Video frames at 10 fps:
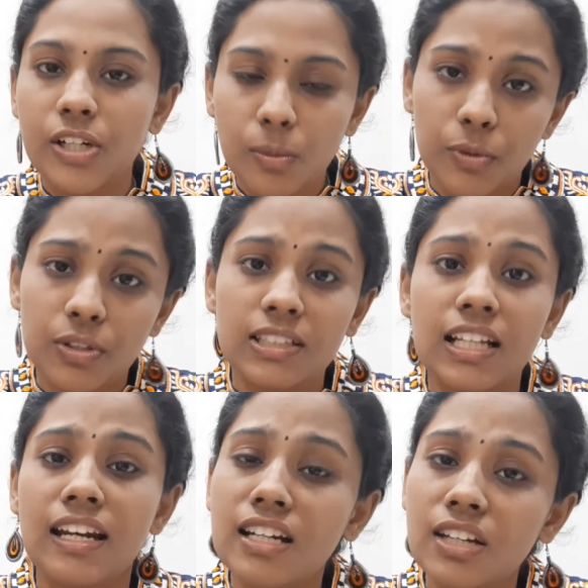வீடியோ
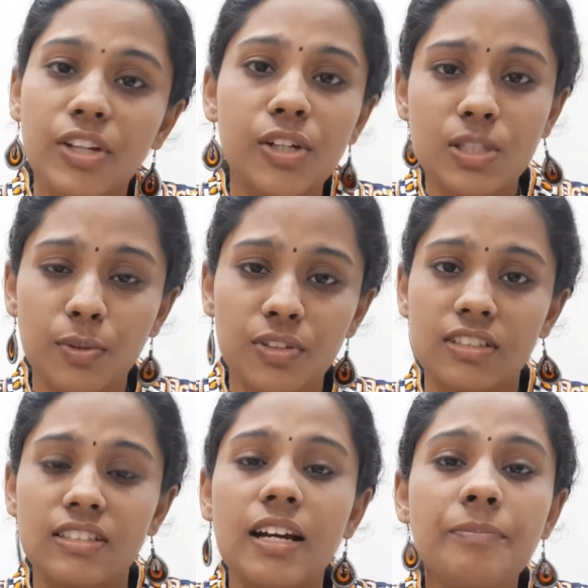போட்டிருந்தேன் ரெண்டு வீடியோஸ்
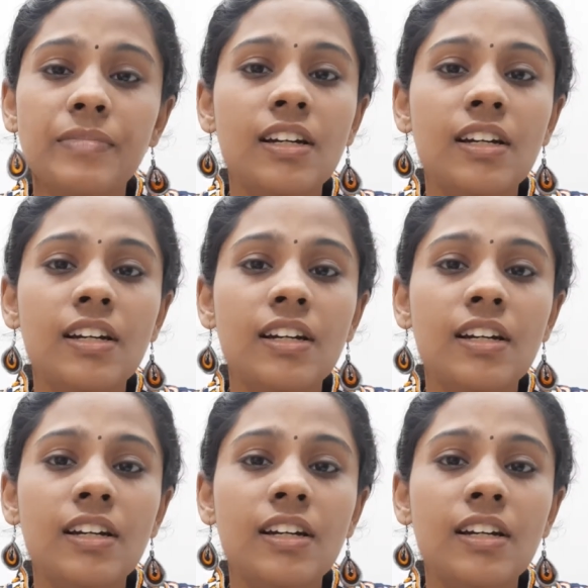போட்டிருந்தேன்